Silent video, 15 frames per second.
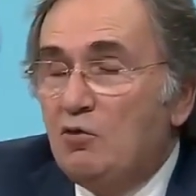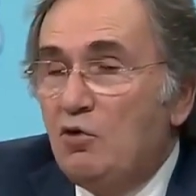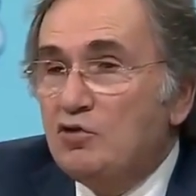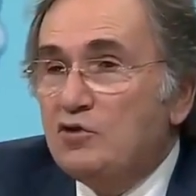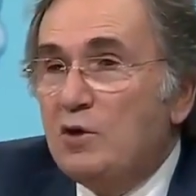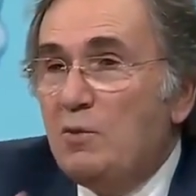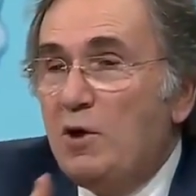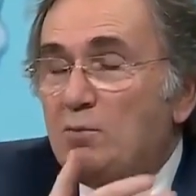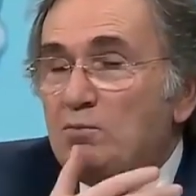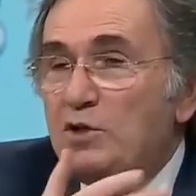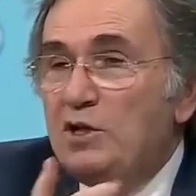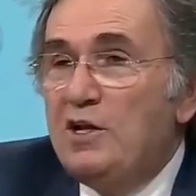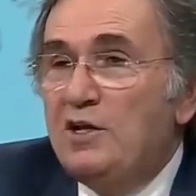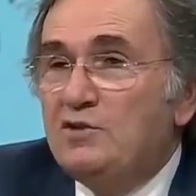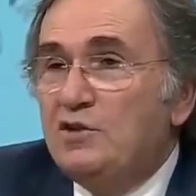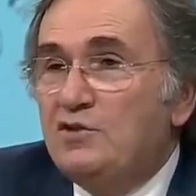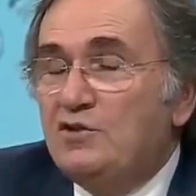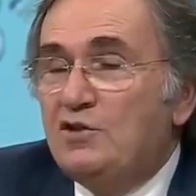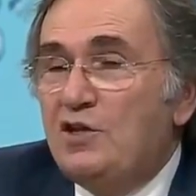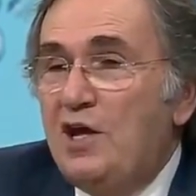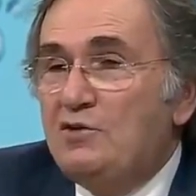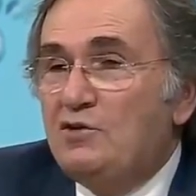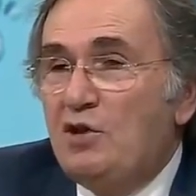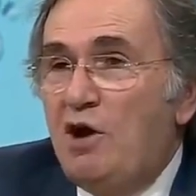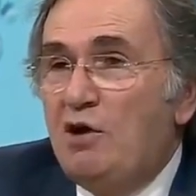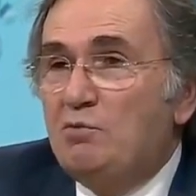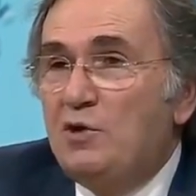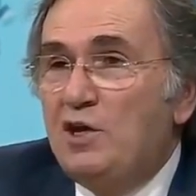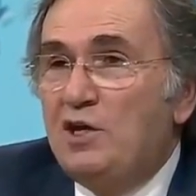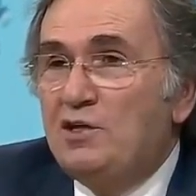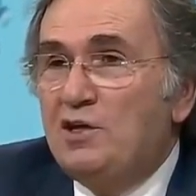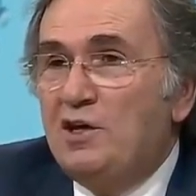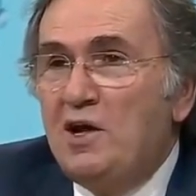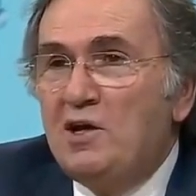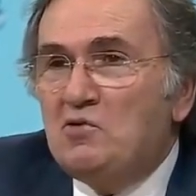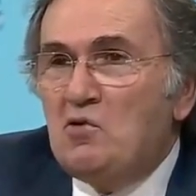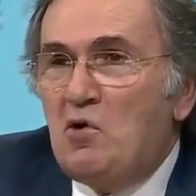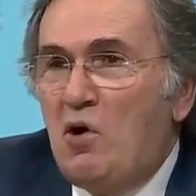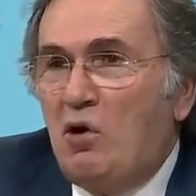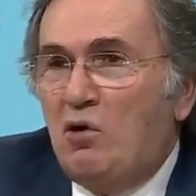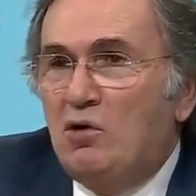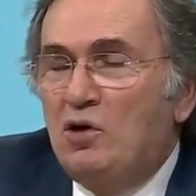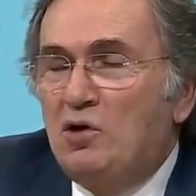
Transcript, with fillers: o zaman millete stent takmaya gerek yok.